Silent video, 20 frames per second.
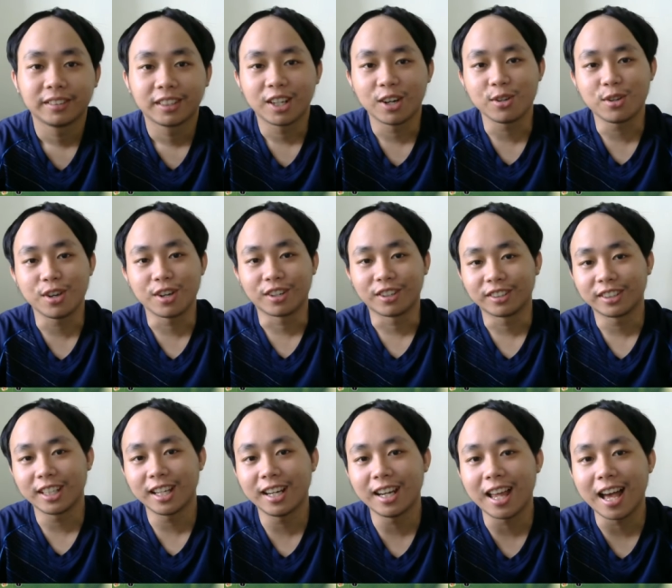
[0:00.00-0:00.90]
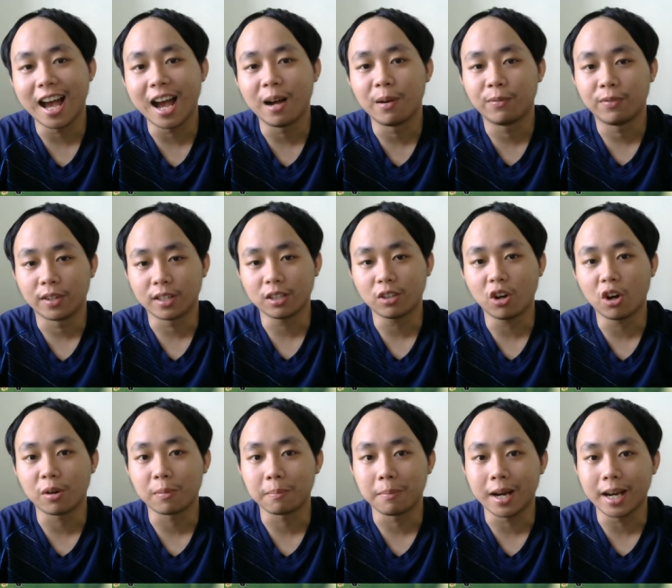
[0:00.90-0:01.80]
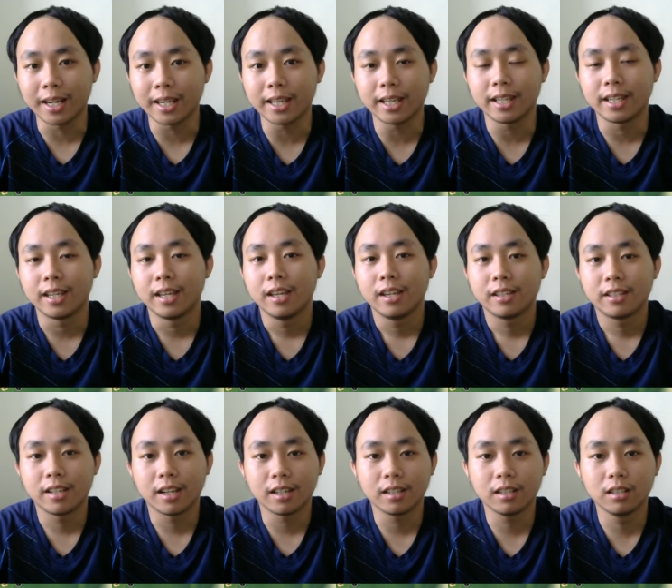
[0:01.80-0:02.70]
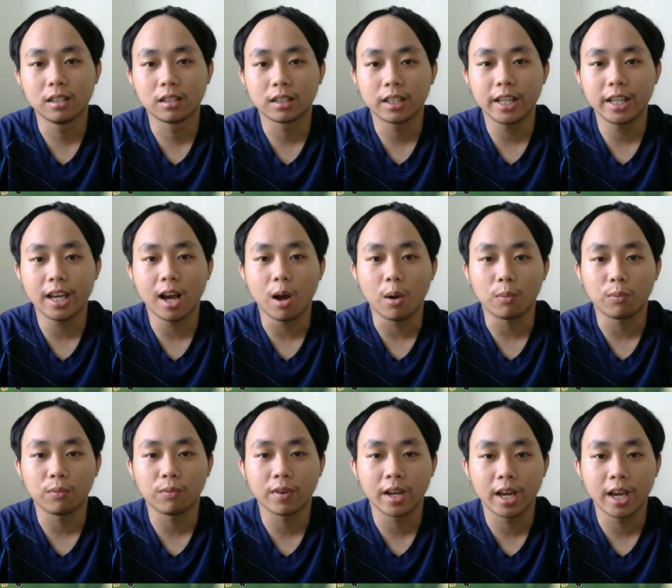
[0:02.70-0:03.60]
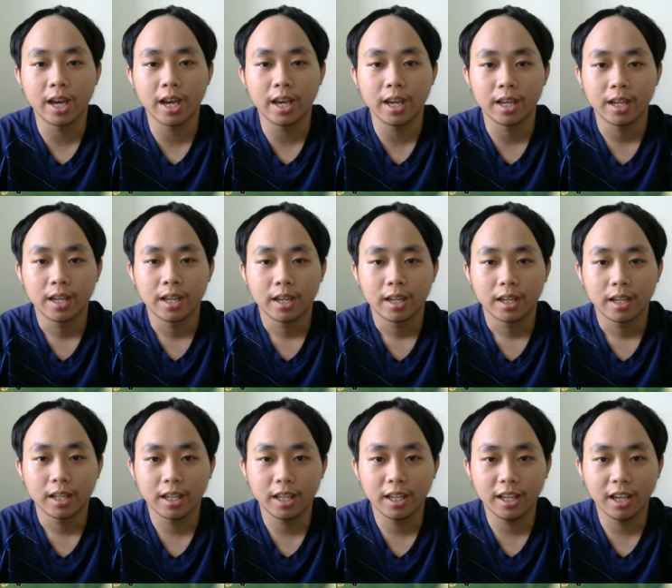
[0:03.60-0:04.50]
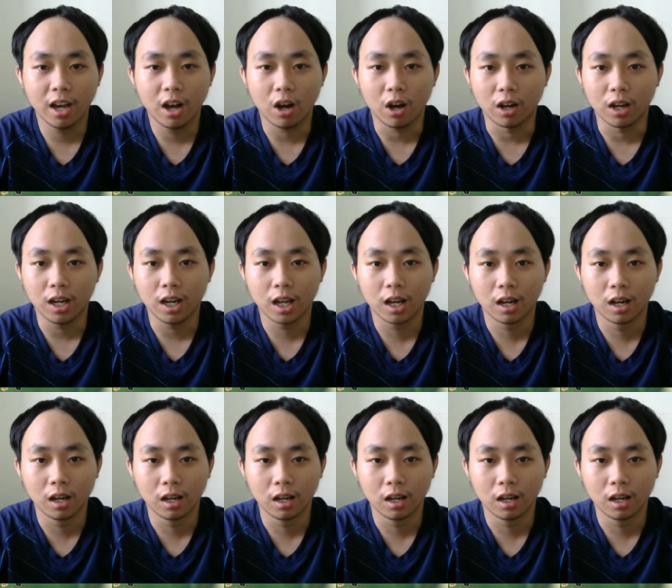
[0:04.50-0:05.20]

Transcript: Câu chuyện có tên là Vẫn còn may Trên đường đi học về Y hỏi L